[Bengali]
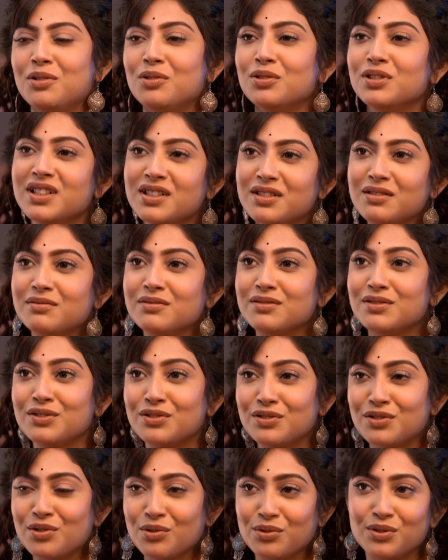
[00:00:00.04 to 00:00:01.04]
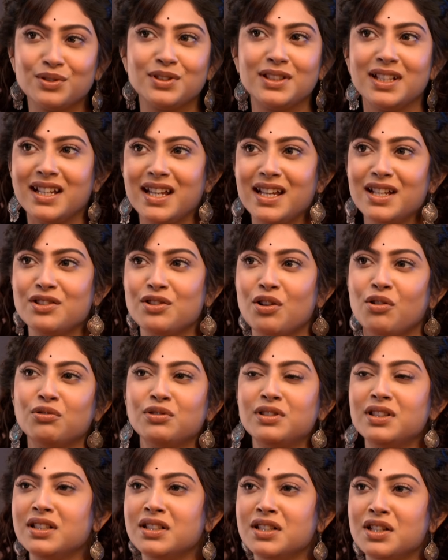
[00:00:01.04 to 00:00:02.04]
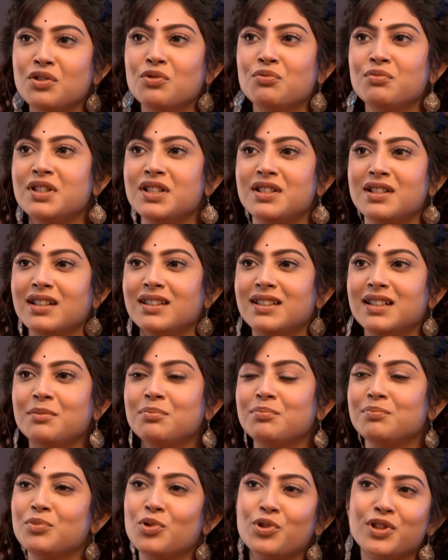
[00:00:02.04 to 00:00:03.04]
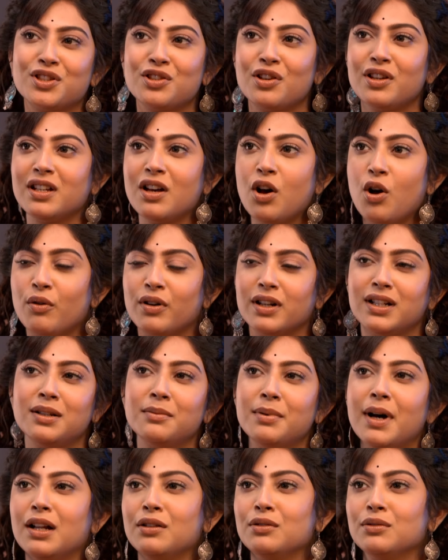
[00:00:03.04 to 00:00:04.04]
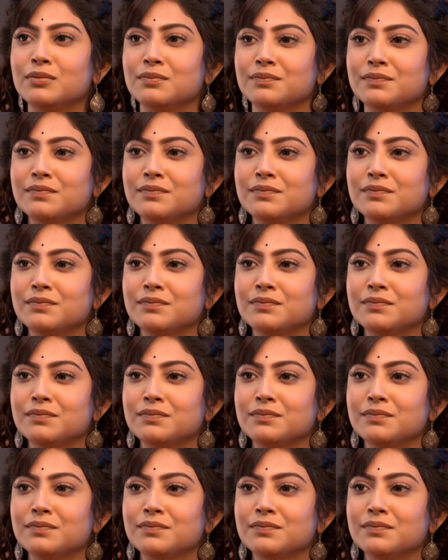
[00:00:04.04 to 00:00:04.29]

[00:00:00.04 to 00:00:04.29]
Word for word: ওদের ছোট থেকেই জগতের নিয়মের সাথে পরিচয় হওয়াটা ভালো